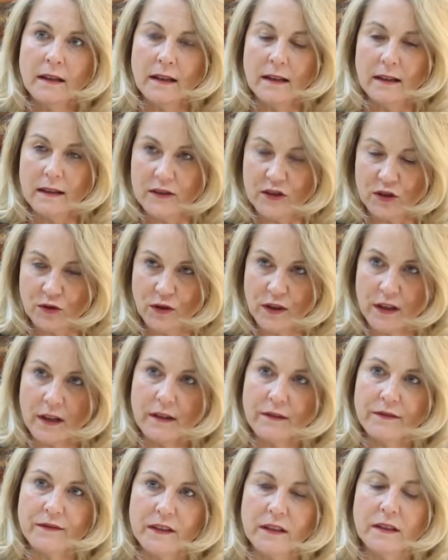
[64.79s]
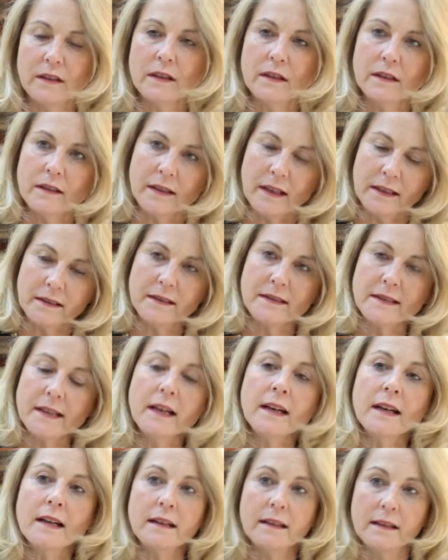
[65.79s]
الجغرافي رح
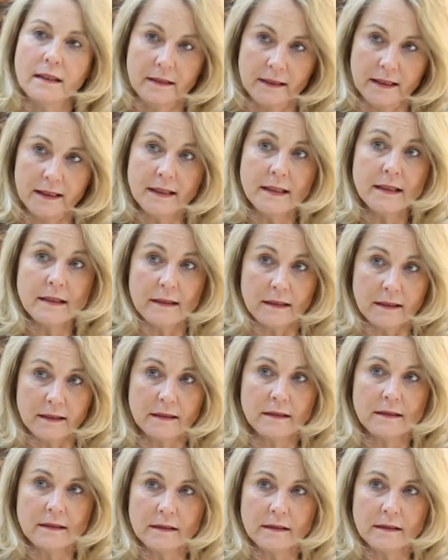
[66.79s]
تتسهل كثير